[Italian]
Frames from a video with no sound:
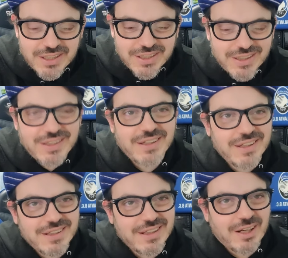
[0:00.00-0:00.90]

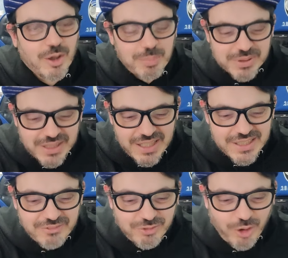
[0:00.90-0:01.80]
eh, nella Coppa
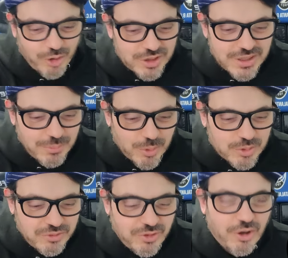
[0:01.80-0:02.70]
Italia è forte, è
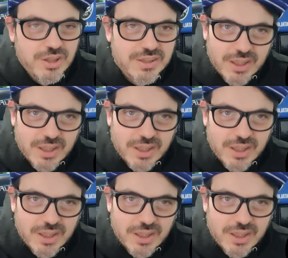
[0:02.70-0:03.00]
molto forte,